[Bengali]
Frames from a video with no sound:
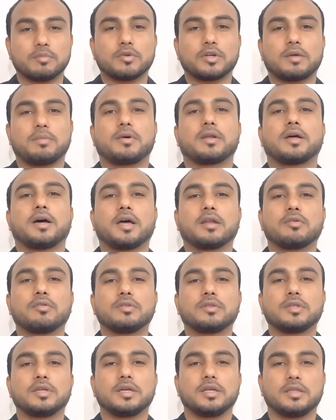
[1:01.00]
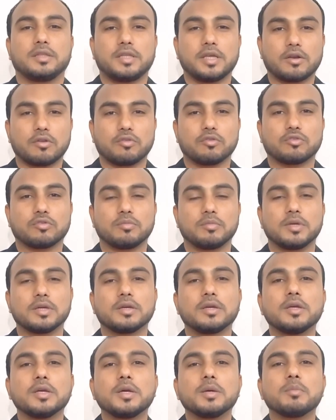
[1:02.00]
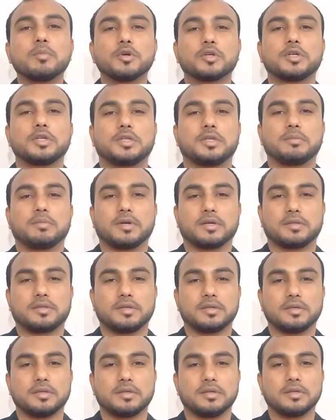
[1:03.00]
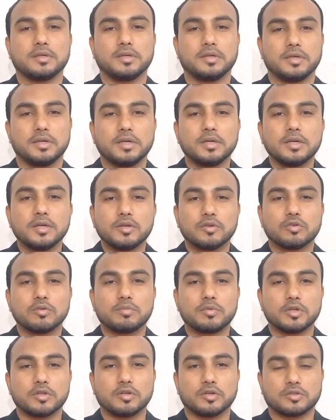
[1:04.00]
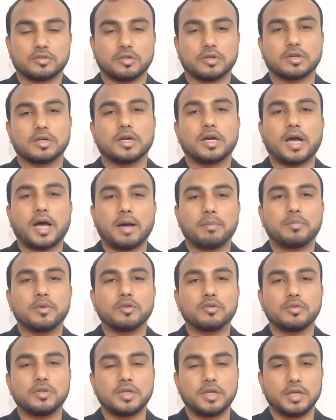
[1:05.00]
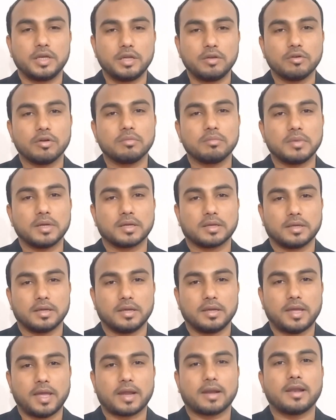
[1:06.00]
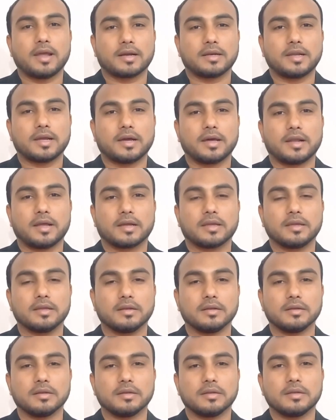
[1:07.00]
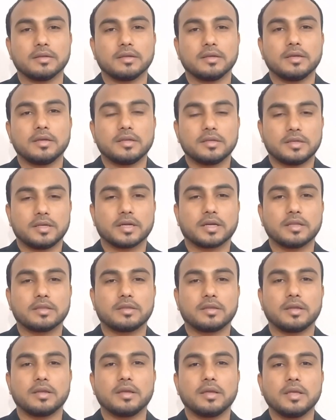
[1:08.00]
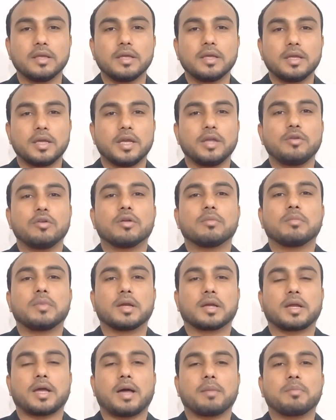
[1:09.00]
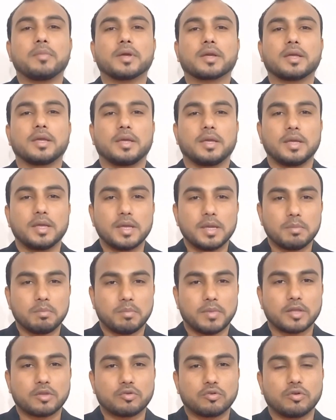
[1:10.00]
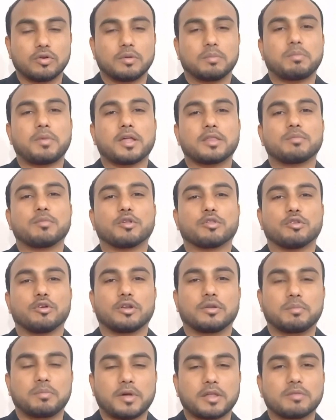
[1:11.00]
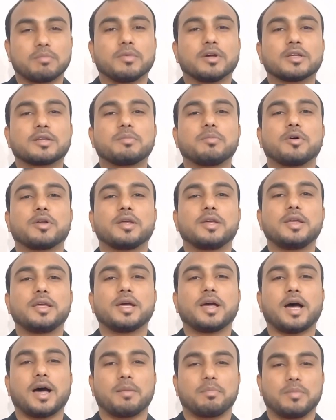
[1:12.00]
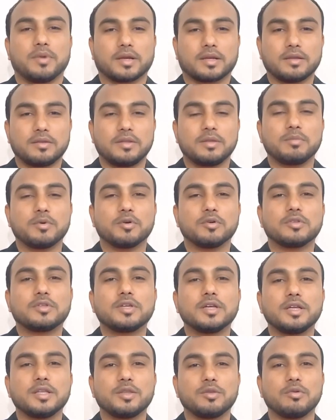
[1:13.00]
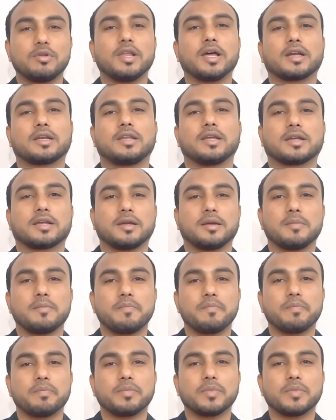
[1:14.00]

তাদের মুনাফার হার হচ্ছে তেরো দশমিক পঁয়ষট্টি পার্সেন্ট সুপ্রিয় দর্শক আপনি যদি ইউনিয়ন ব্যাংকে এক লাখ টাকা রাখেন সেক্ষেত্রে ইউনিয়ন ব্যাংক আপনাকে মাত্র পাঁচ বছর পাঁচ মাস পরে আপনাকে দিবে হচ্ছে দুই লাখ টাকা